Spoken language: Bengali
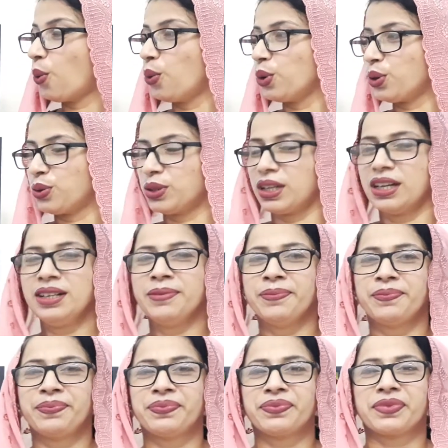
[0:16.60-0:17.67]
ঐকতান
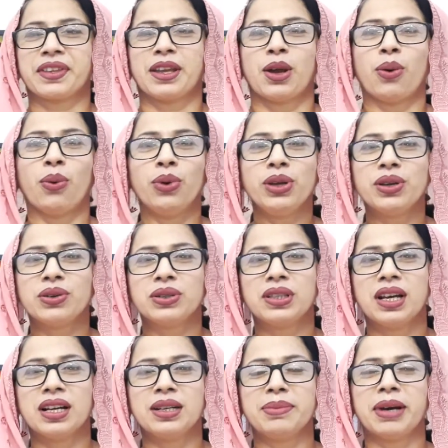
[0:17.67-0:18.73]

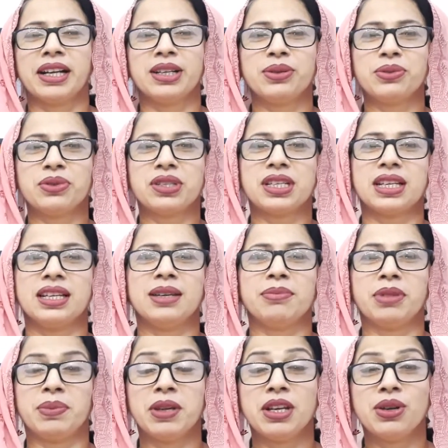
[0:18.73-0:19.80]
ঐকতান মানে হচ্ছে
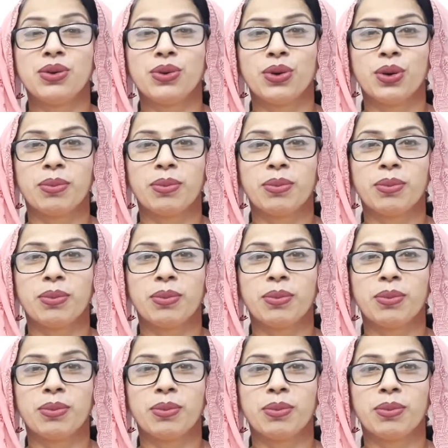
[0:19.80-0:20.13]
বিভিন্ন